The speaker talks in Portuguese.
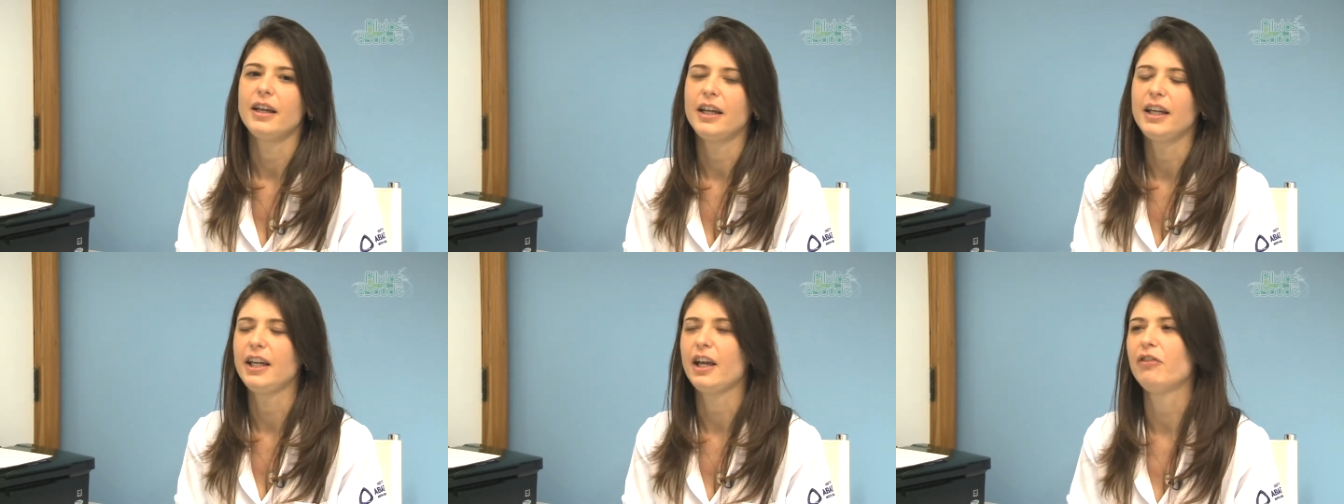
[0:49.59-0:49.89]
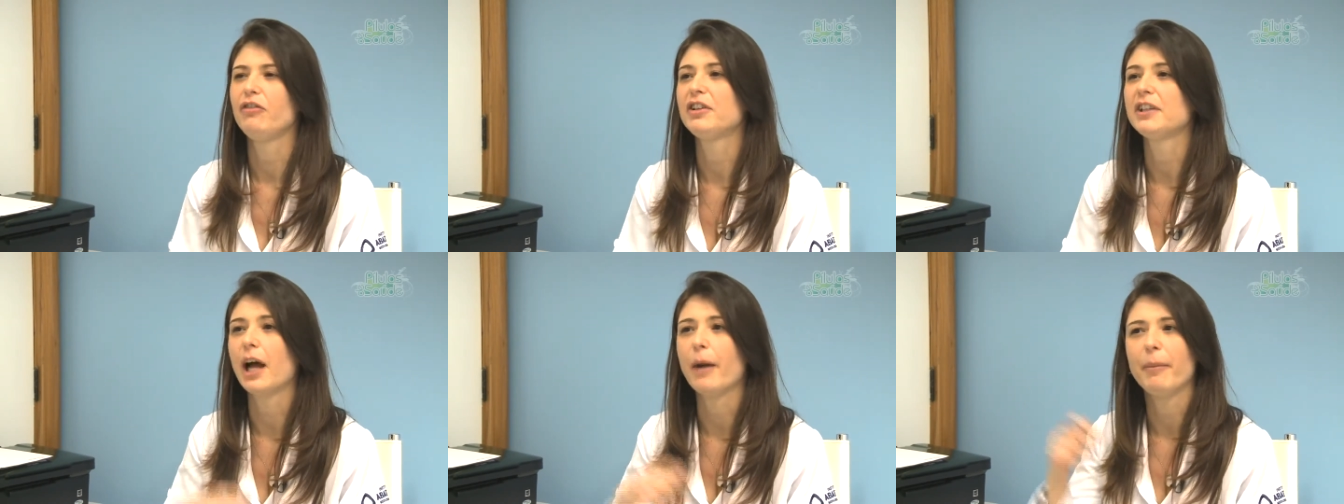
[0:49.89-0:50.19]
e
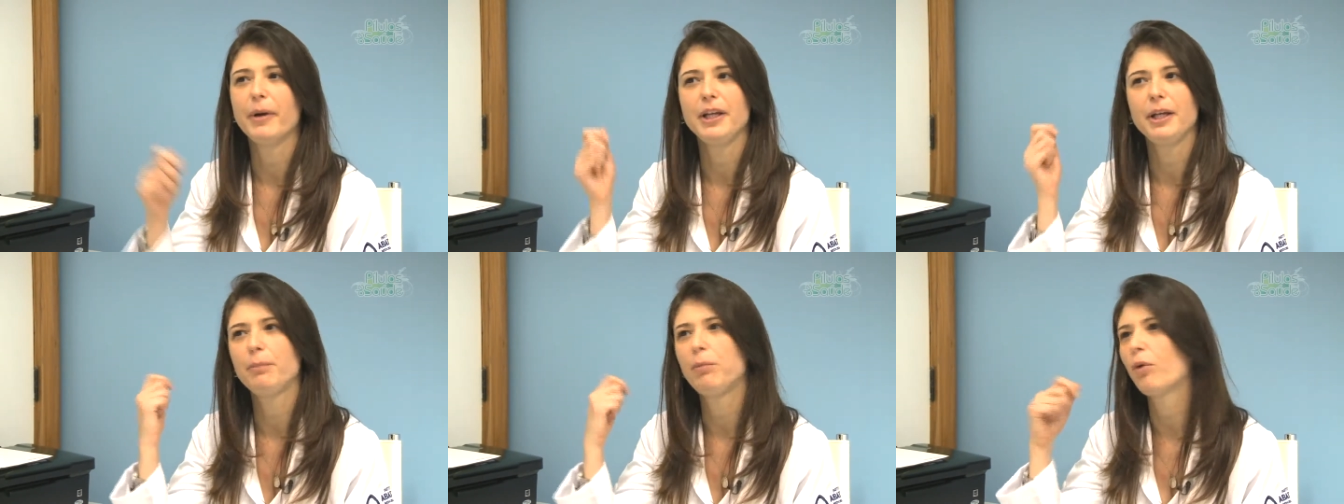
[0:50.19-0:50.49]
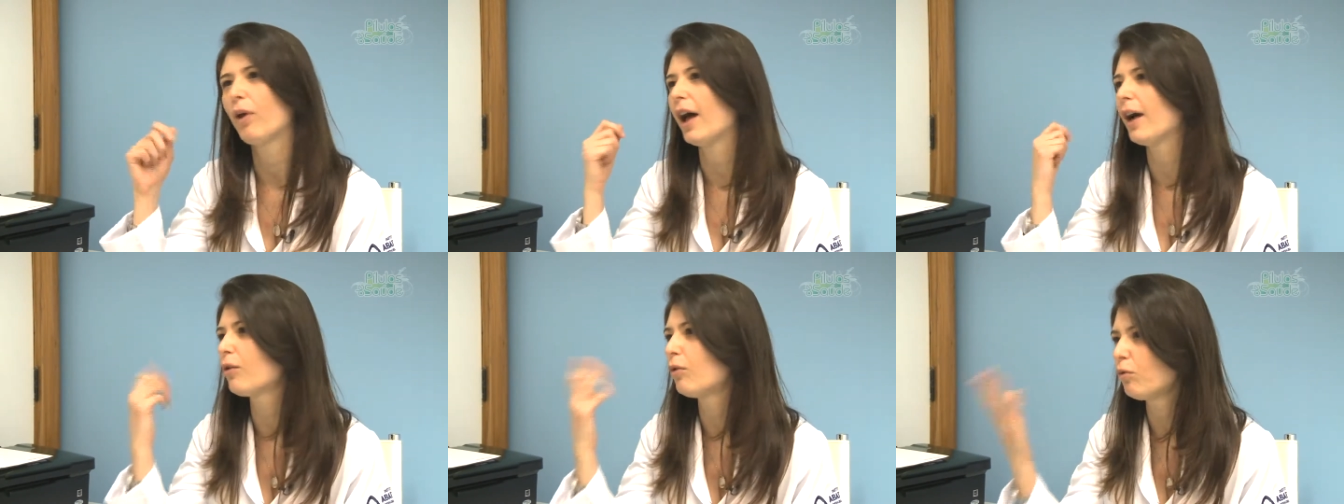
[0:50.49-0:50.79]
evitar
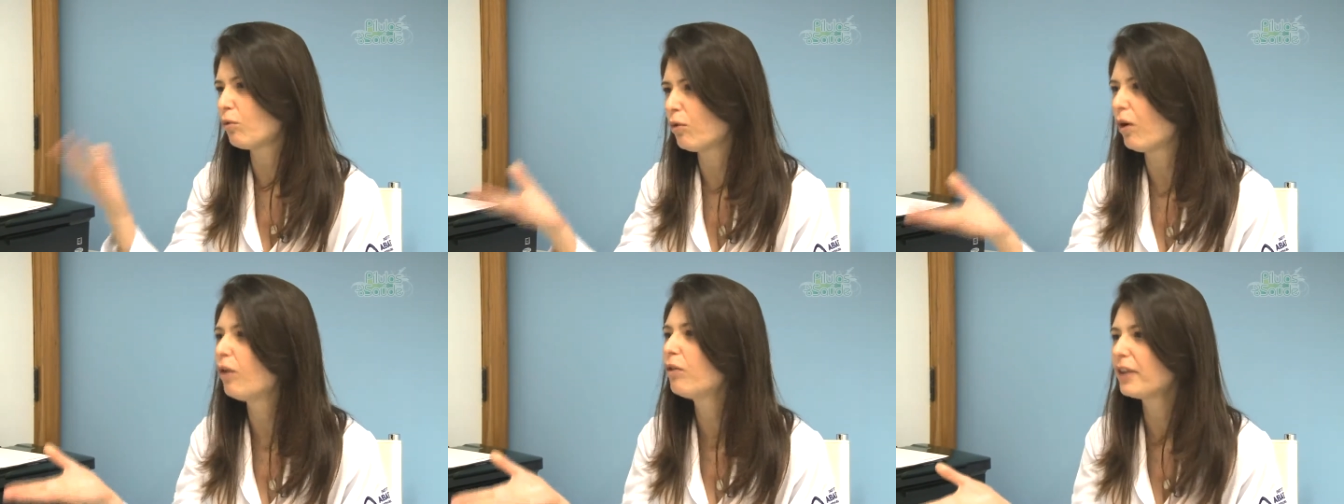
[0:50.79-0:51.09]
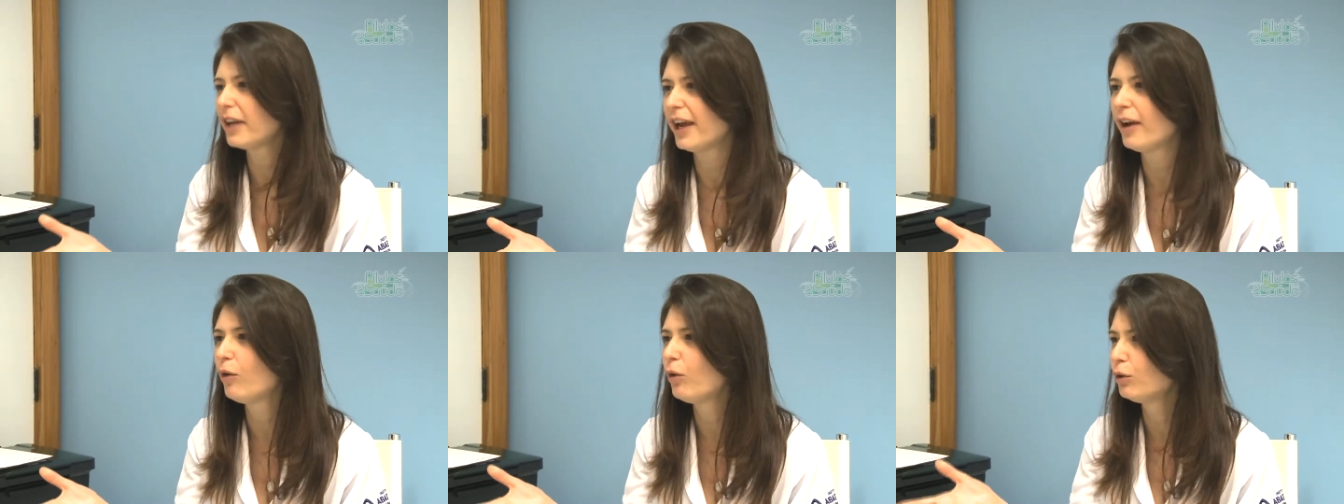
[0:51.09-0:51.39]
manipular com
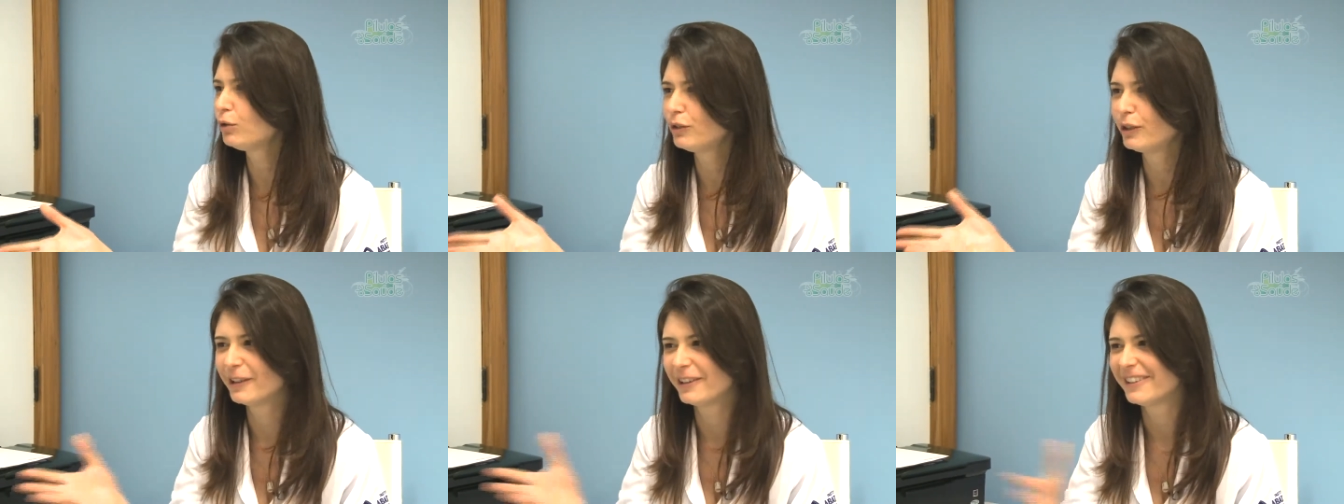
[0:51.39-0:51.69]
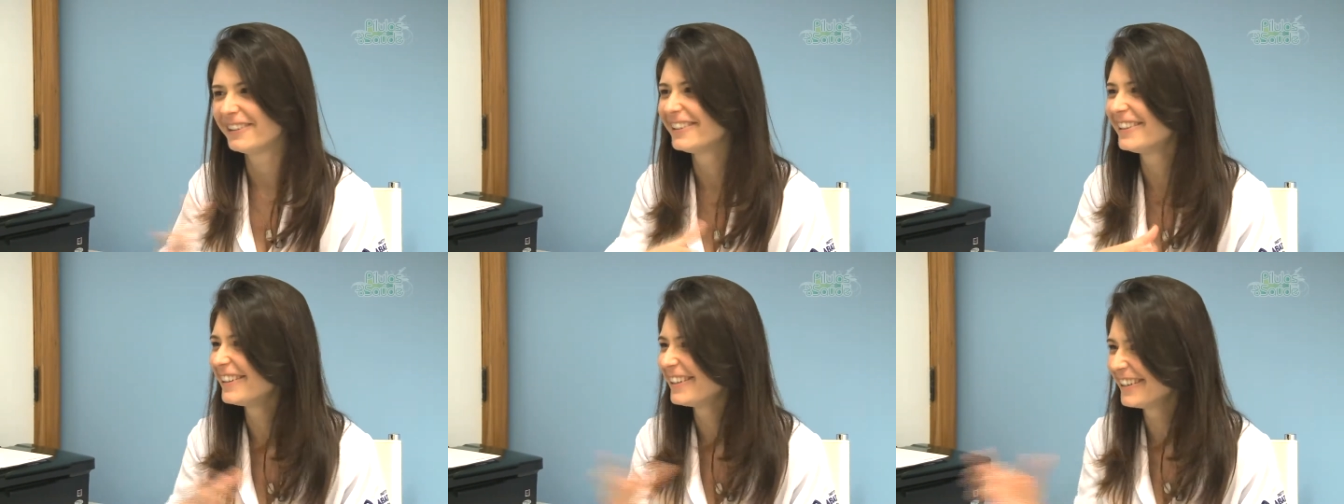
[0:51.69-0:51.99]
qualquer,
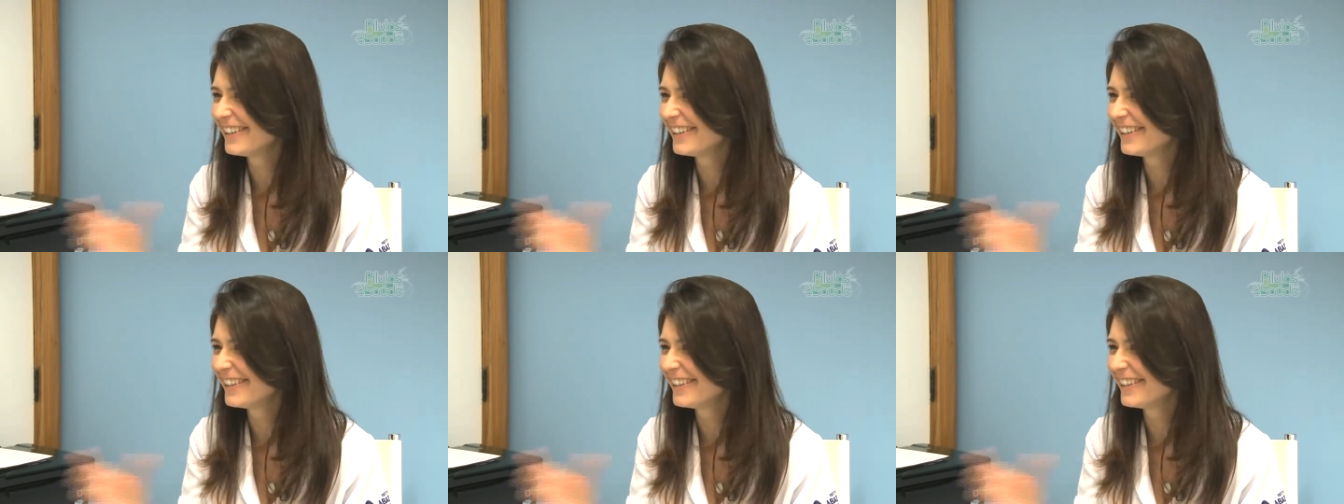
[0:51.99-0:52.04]
outra,